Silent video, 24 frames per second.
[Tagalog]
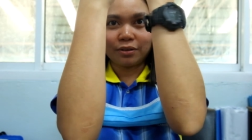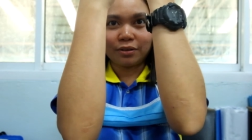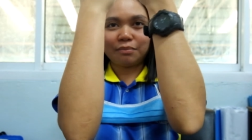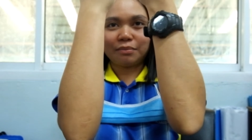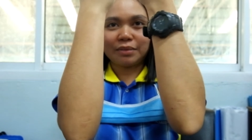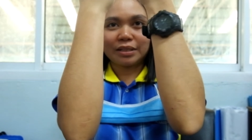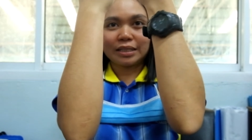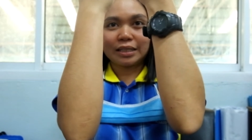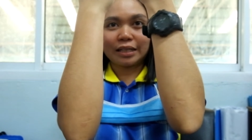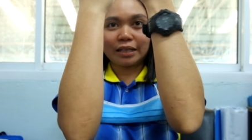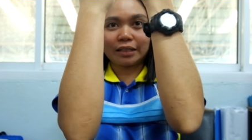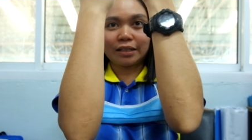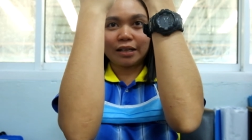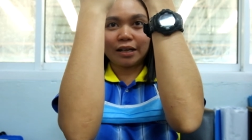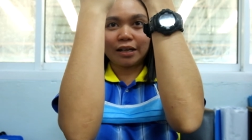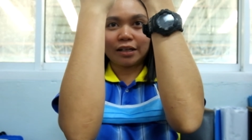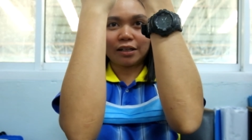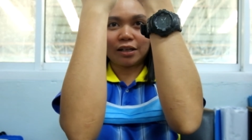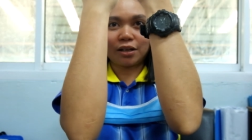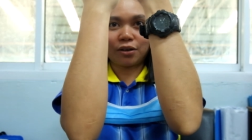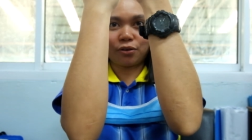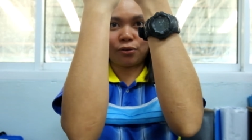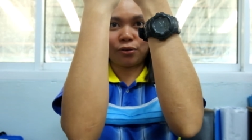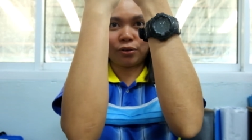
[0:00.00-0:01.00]
Mas nag-dark
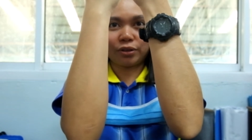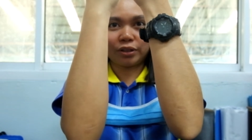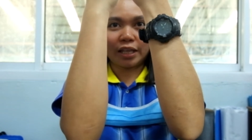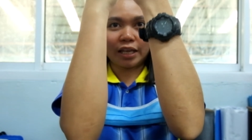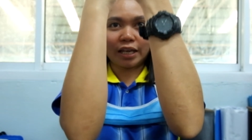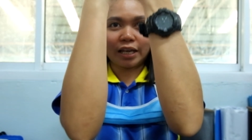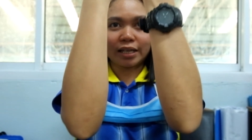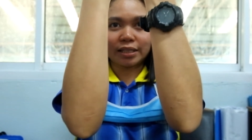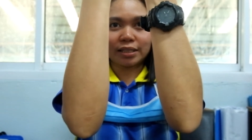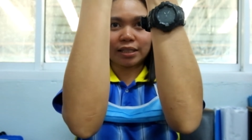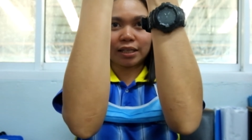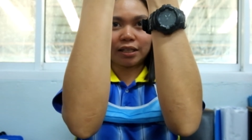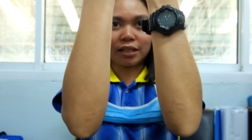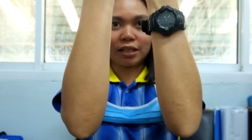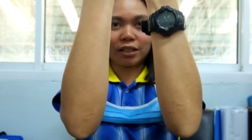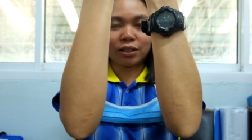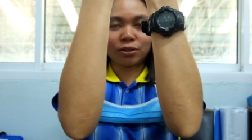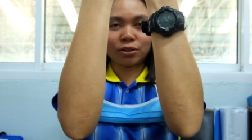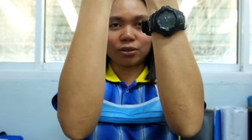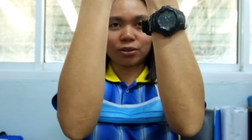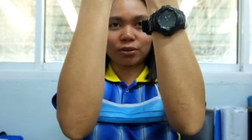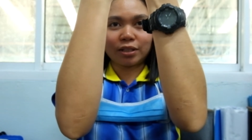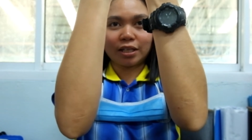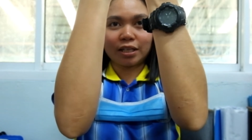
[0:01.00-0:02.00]
ng konti kaysa dito.
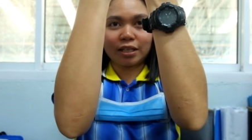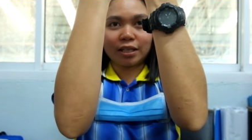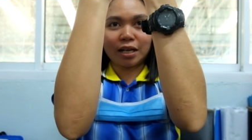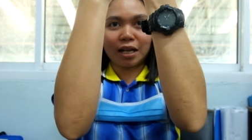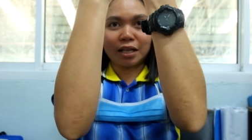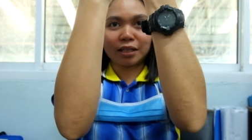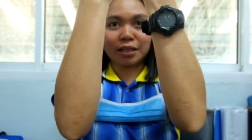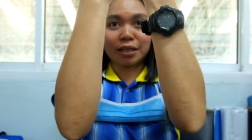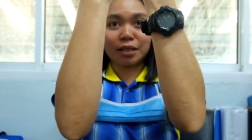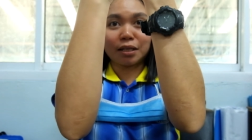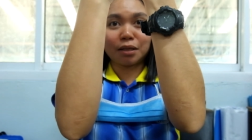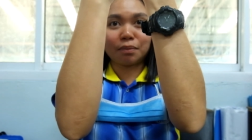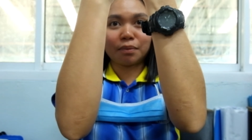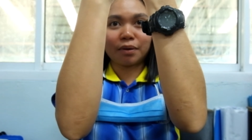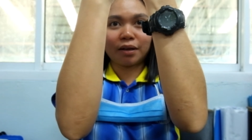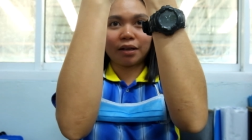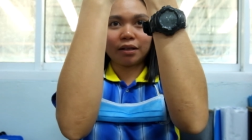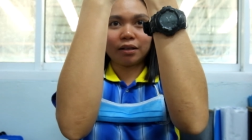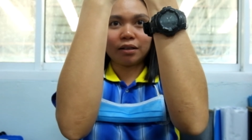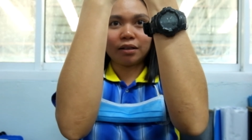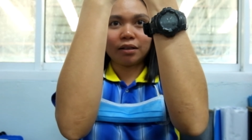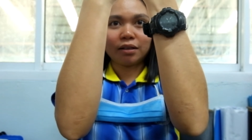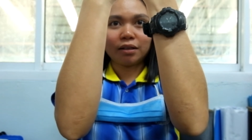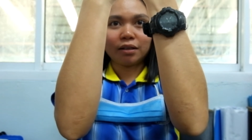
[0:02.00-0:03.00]
So, tingnan natin, di ba?
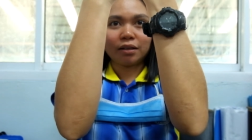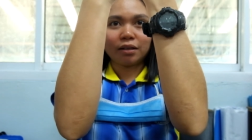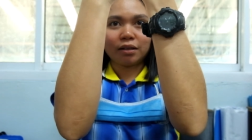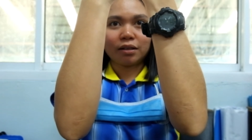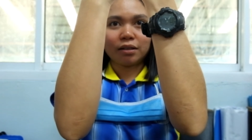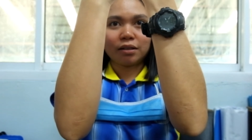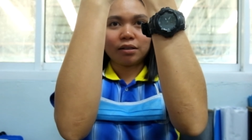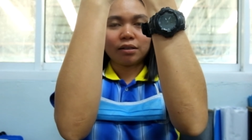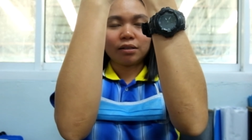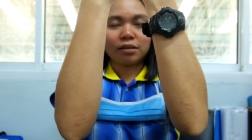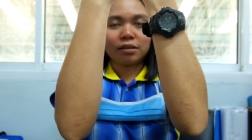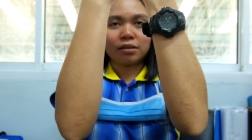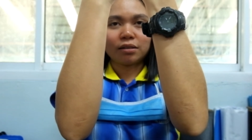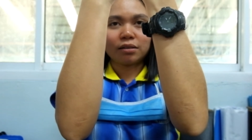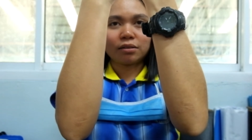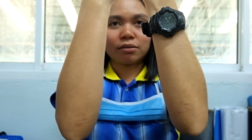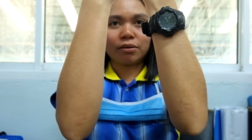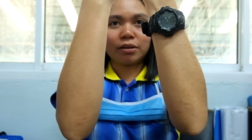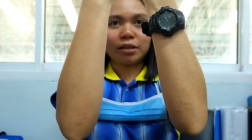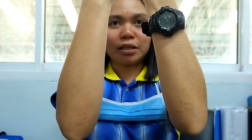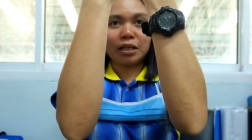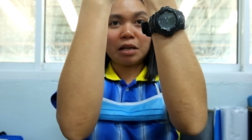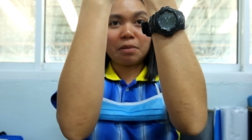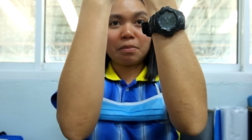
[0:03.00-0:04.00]
So,
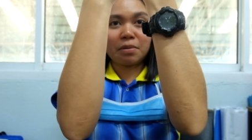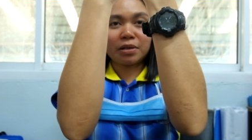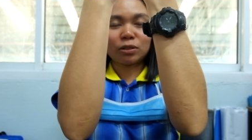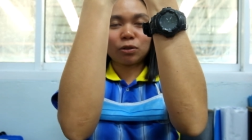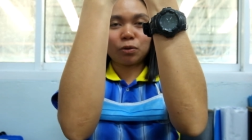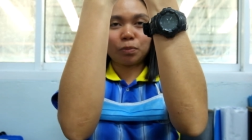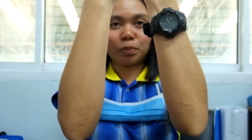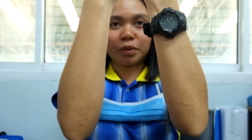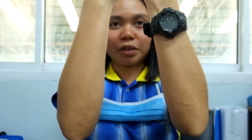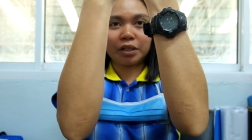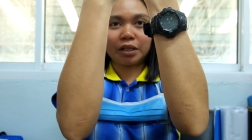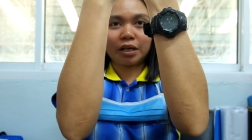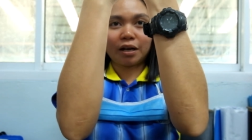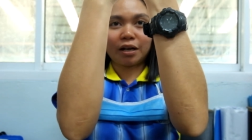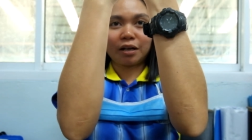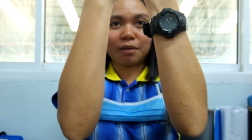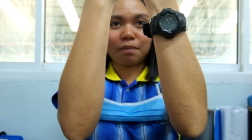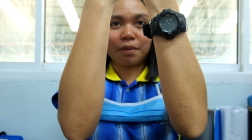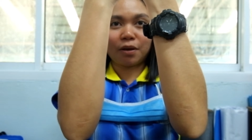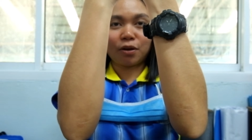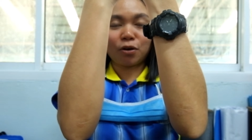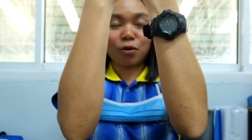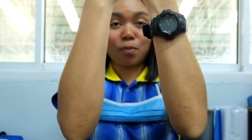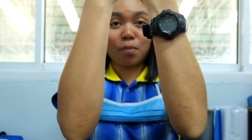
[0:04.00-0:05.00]
hindi naman super
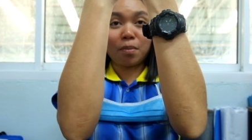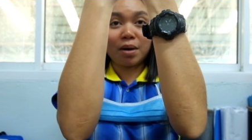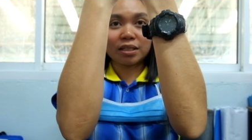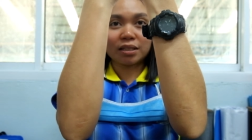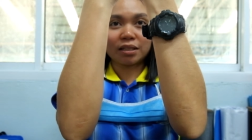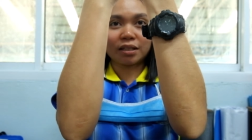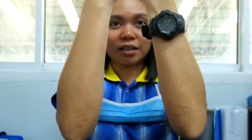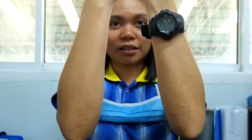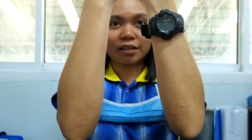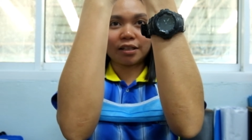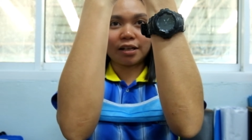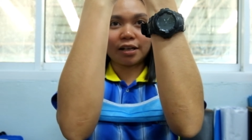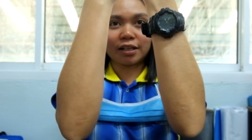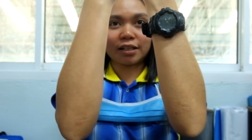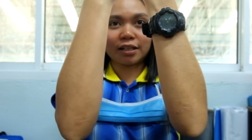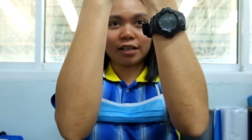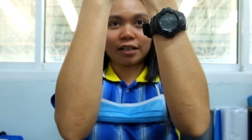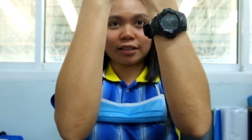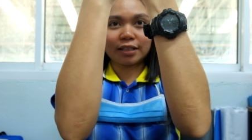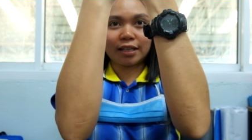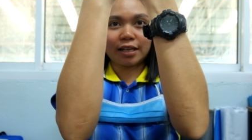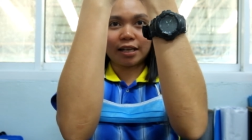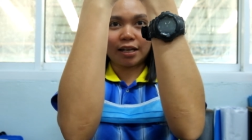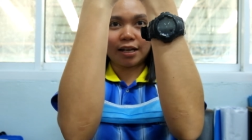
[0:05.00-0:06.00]
dark, pero mas nag-dark
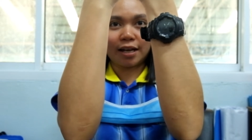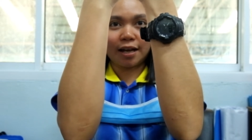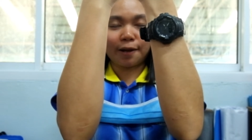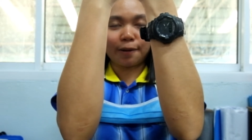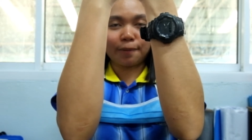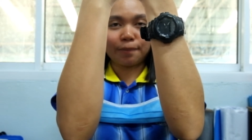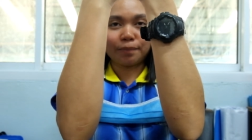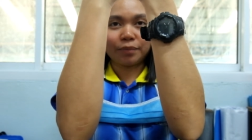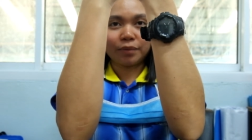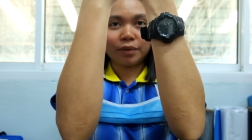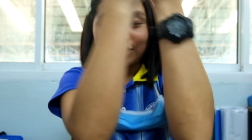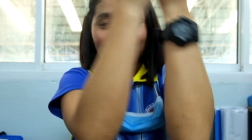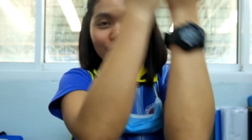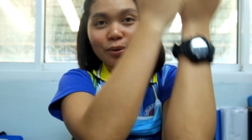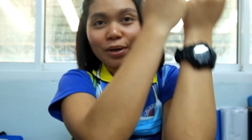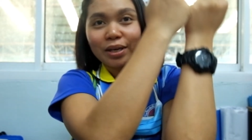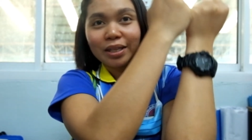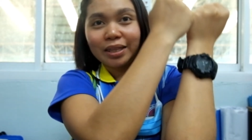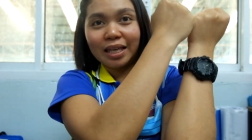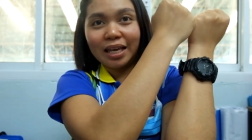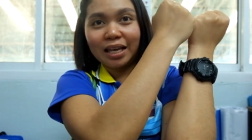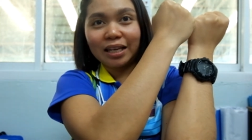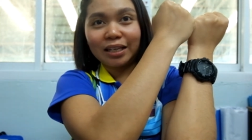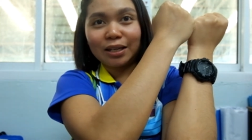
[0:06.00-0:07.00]
lang talaga. So, I
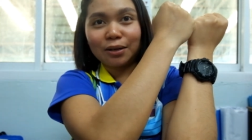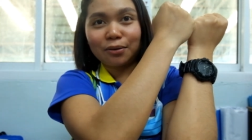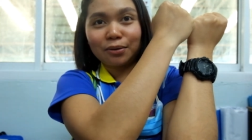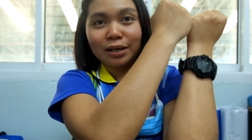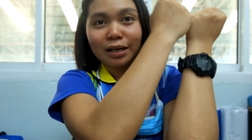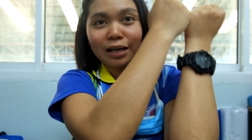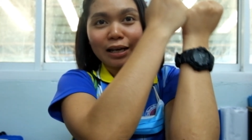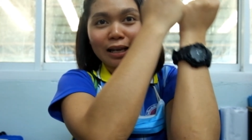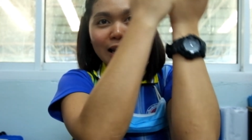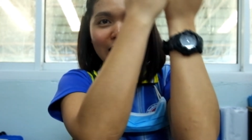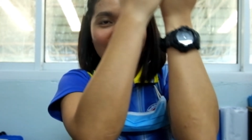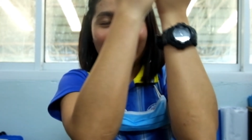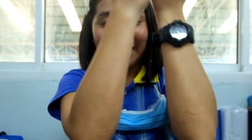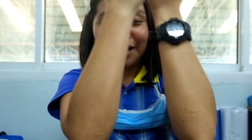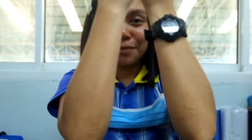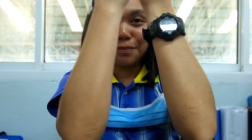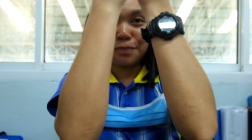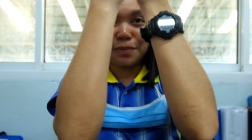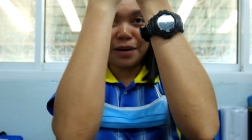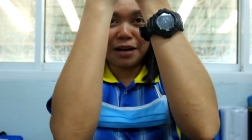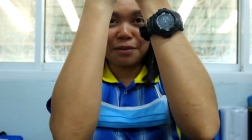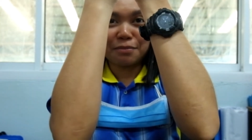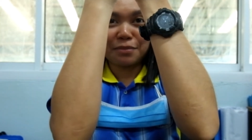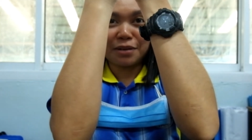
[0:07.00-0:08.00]
think hindi ko na kailangan
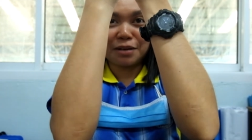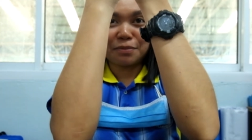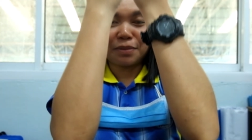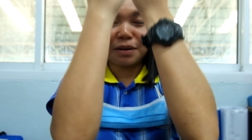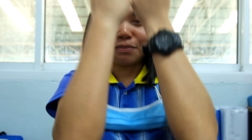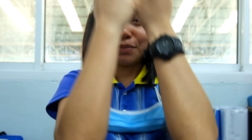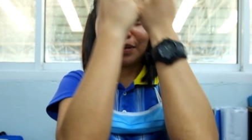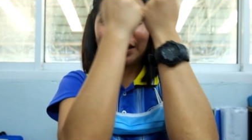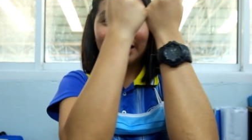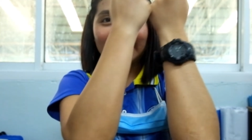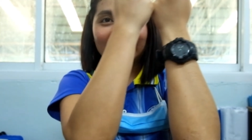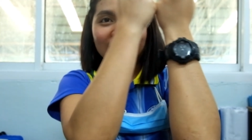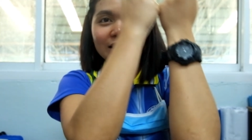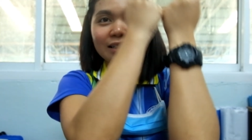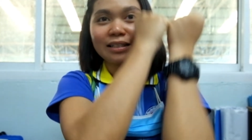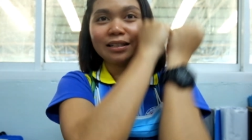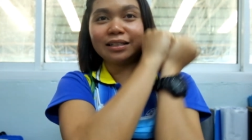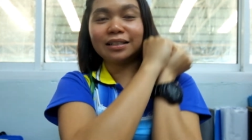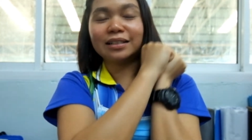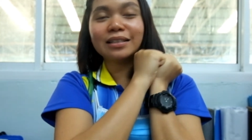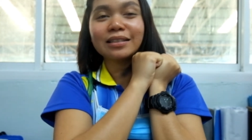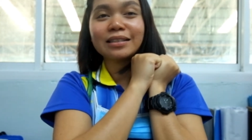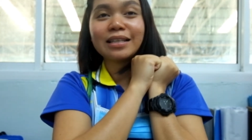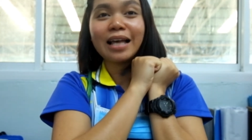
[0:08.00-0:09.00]
pang
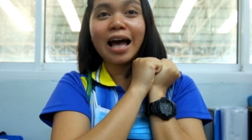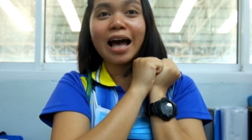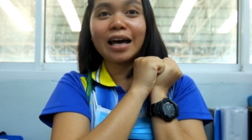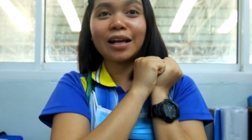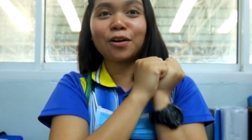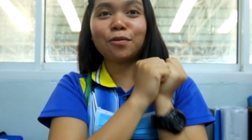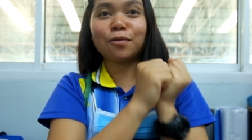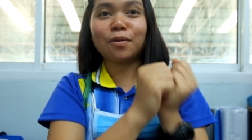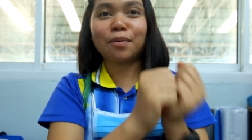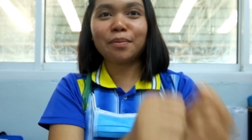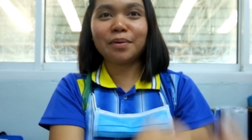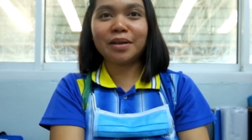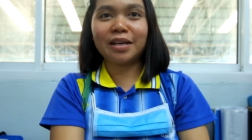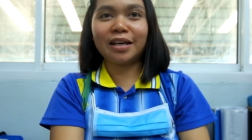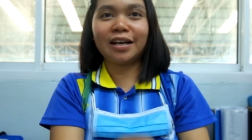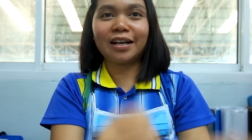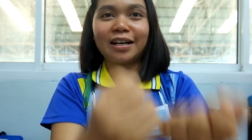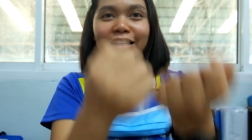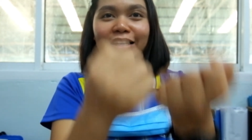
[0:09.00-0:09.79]
magpabilad sa araw mamaya